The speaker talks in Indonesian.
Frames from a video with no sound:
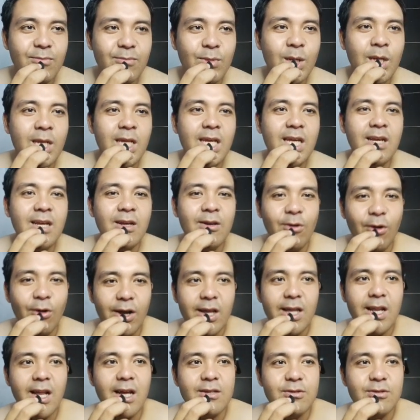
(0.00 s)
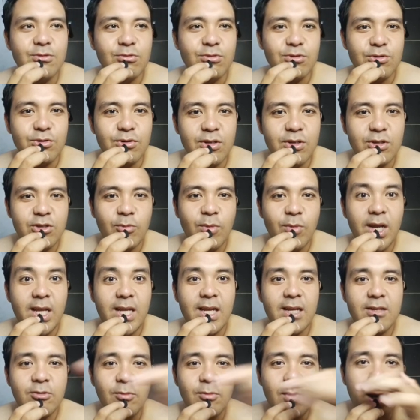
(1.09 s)
meninggoy langsung cuy ini ya, ya
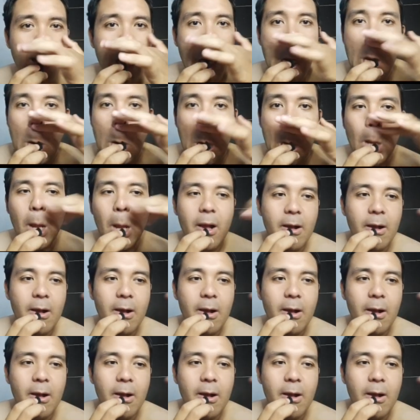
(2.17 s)
coba ini ya